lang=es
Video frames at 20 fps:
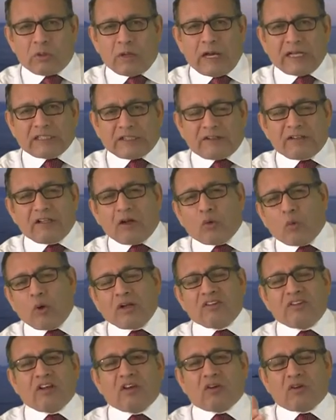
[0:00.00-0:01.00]
a través del
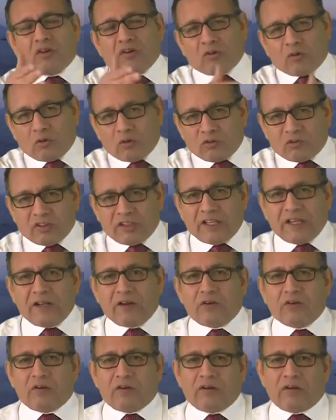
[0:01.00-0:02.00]
cual se
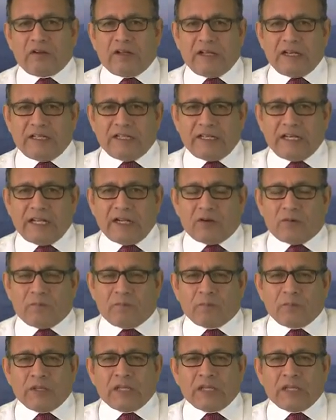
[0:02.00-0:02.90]
consiguieron el dinero.